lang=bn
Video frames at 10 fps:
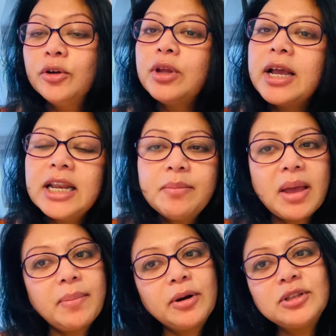তো এখানে
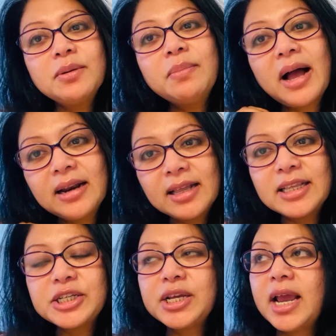ব্যাপার হচ্ছে
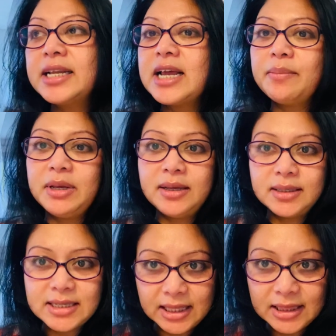বাংলাদেশে এটা আমি
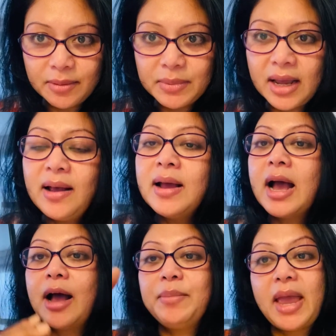জানতাম না
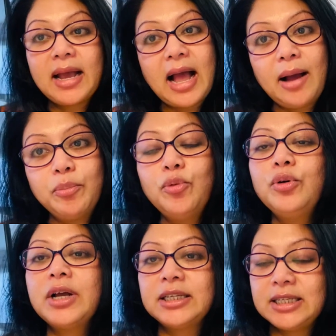আমি এক আপুর
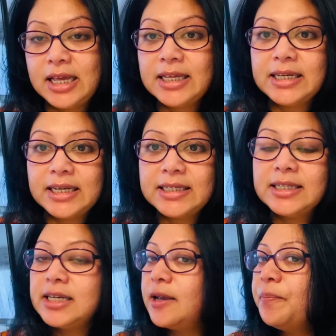কাছ থেকে জেনেছি
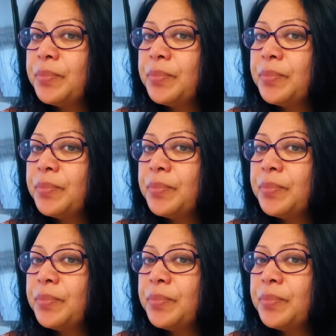যে